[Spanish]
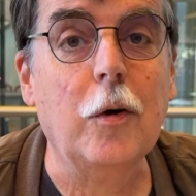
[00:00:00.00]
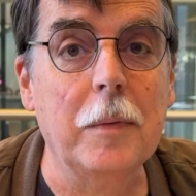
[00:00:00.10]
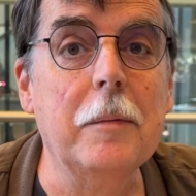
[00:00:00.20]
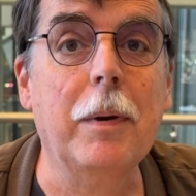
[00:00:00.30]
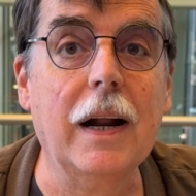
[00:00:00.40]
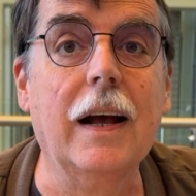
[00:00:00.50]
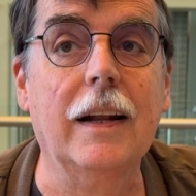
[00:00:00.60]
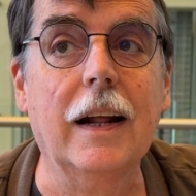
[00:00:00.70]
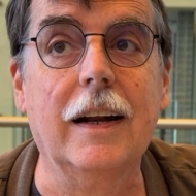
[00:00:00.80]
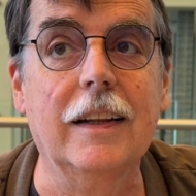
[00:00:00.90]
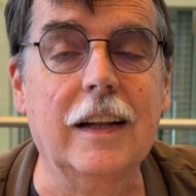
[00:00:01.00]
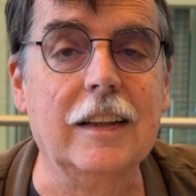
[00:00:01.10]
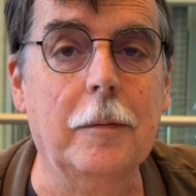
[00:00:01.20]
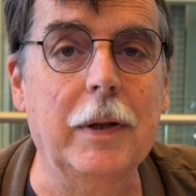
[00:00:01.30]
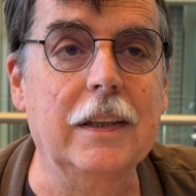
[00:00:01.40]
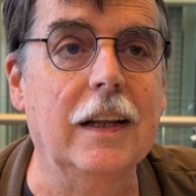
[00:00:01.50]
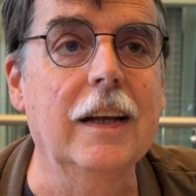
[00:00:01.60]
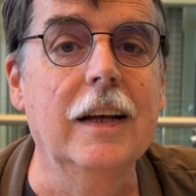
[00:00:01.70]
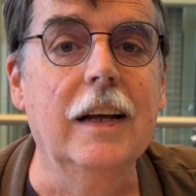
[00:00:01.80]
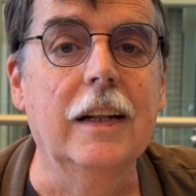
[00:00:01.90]
comer para ganar, exactamente.
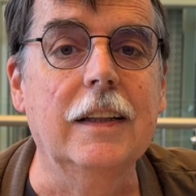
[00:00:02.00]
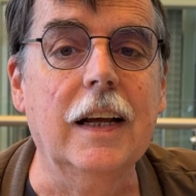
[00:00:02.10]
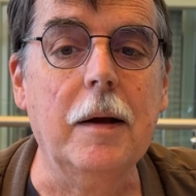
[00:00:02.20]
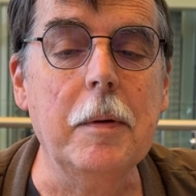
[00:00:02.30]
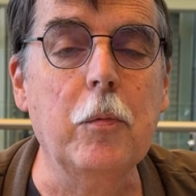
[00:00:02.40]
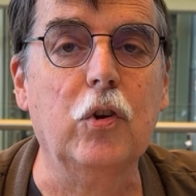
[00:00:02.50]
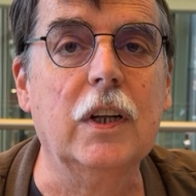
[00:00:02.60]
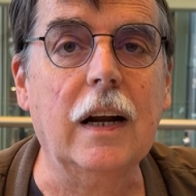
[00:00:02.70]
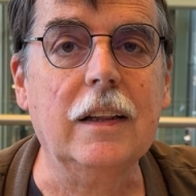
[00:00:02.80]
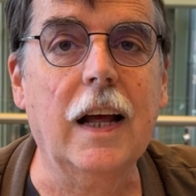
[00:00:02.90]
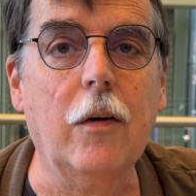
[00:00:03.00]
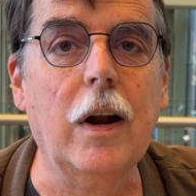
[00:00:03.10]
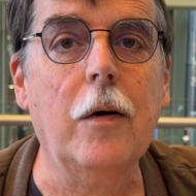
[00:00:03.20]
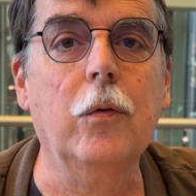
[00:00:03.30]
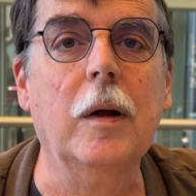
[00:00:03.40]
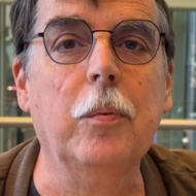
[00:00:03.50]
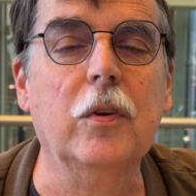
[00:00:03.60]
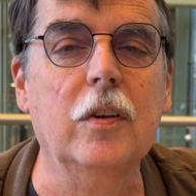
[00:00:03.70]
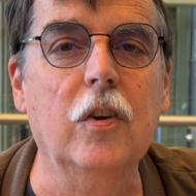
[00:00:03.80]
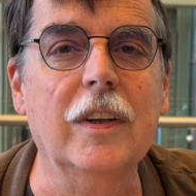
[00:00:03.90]
Déjame mostrarte ahora una
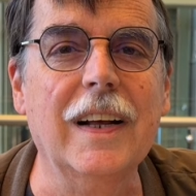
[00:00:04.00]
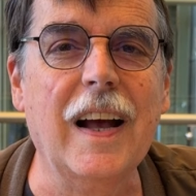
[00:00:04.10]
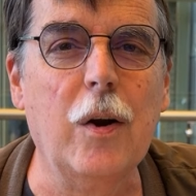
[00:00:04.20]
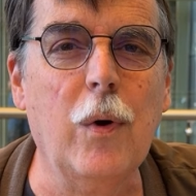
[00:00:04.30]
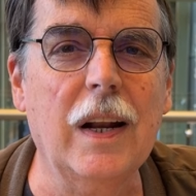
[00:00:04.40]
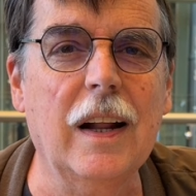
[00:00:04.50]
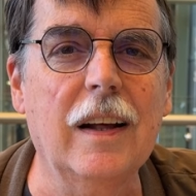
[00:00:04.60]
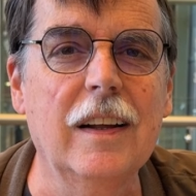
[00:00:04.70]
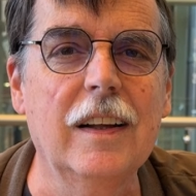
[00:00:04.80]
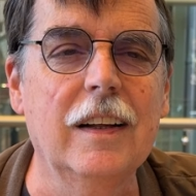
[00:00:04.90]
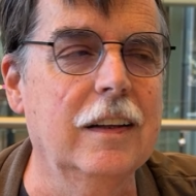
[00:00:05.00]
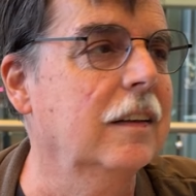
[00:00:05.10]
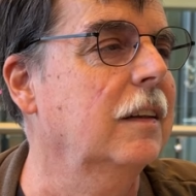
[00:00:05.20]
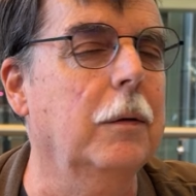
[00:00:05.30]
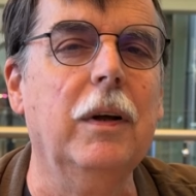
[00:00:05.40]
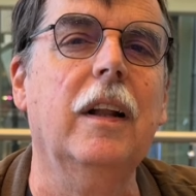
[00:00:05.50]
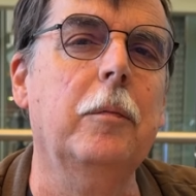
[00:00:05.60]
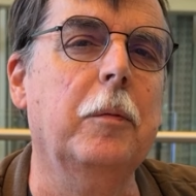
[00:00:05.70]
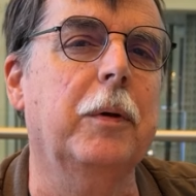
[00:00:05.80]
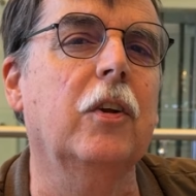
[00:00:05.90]
posición de Caruana. Te voy a
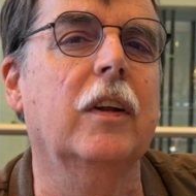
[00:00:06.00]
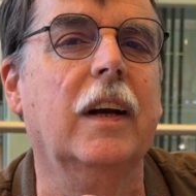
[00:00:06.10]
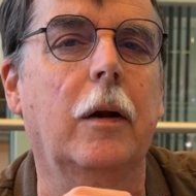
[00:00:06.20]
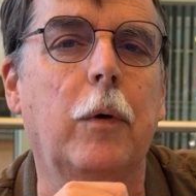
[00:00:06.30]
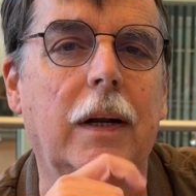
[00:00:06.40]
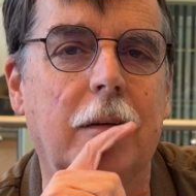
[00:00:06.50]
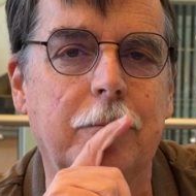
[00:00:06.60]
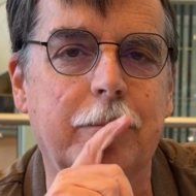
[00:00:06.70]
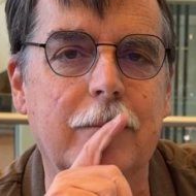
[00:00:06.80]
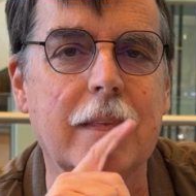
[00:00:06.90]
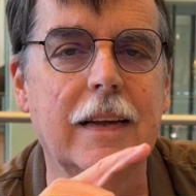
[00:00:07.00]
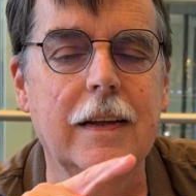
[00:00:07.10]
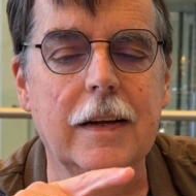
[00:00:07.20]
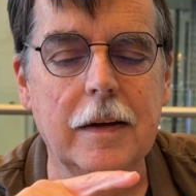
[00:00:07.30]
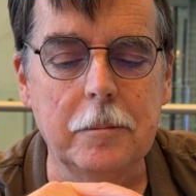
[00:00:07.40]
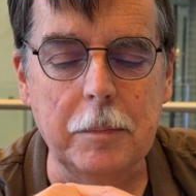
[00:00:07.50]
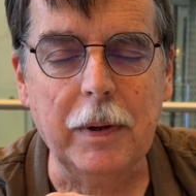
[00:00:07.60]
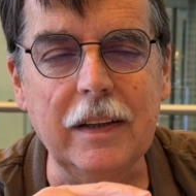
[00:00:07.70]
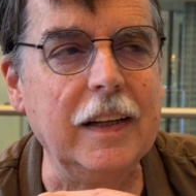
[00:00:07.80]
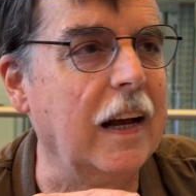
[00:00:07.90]
dar mi opinión de Caruana. Cuéntamelo. Me
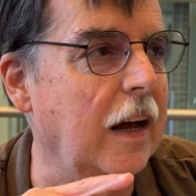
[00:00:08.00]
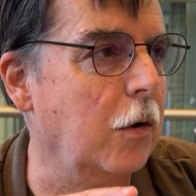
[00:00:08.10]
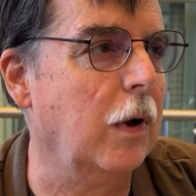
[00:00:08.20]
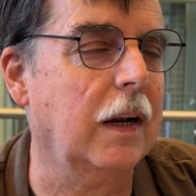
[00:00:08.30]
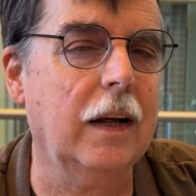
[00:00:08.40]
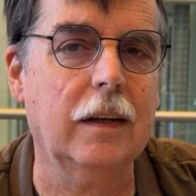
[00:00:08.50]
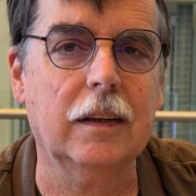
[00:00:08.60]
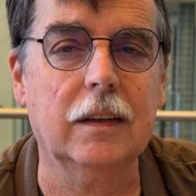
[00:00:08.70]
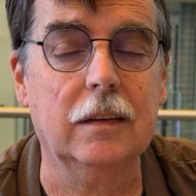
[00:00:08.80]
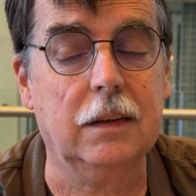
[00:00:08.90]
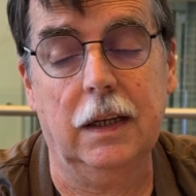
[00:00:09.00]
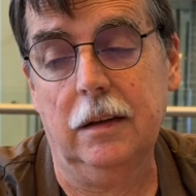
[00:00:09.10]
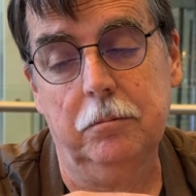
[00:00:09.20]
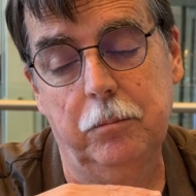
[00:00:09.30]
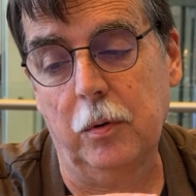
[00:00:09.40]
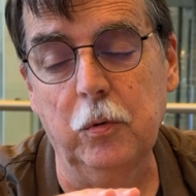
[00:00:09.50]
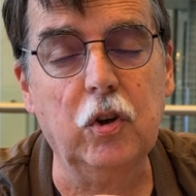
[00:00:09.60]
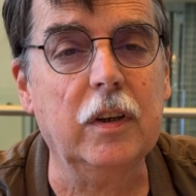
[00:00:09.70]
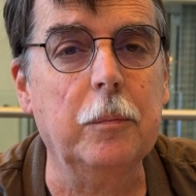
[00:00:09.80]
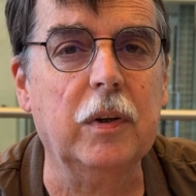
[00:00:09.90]
parece que Caruana, que por
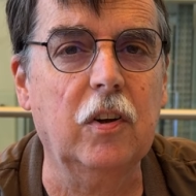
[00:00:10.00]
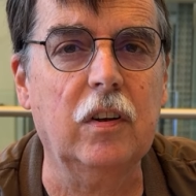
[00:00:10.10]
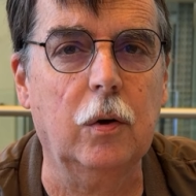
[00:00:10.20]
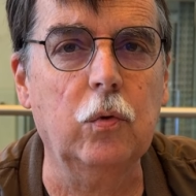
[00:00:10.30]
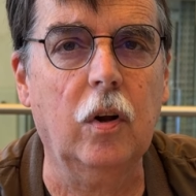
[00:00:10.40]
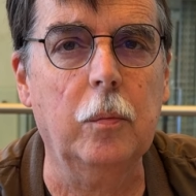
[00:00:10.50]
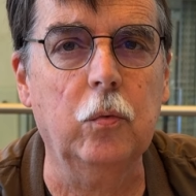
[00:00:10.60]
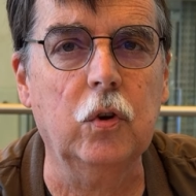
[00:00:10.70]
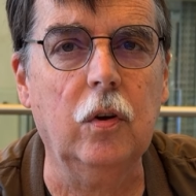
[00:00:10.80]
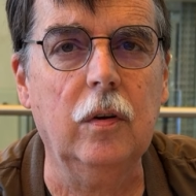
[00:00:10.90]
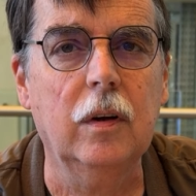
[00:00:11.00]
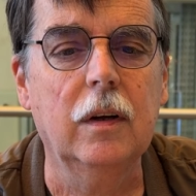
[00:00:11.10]
mucho tiempo ha sido el segundo del mundo,